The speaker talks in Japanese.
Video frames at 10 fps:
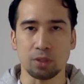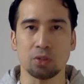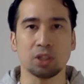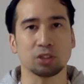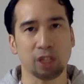
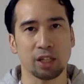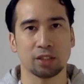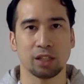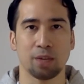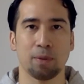とりあえずね、
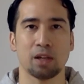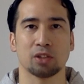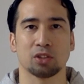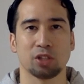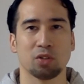でやっぱり
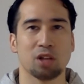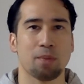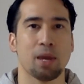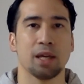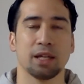そのいろんな
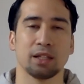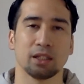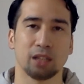名言だっ